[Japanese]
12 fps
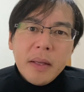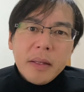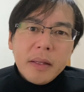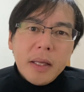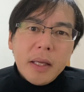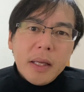
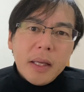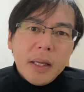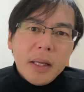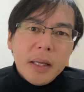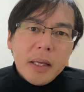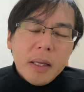
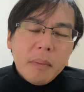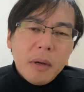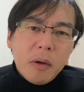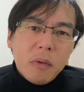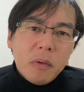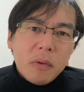で、えー、
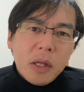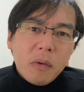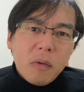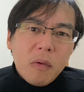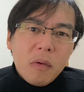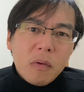まあ、コロナ
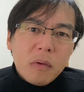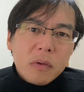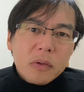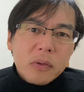の今後の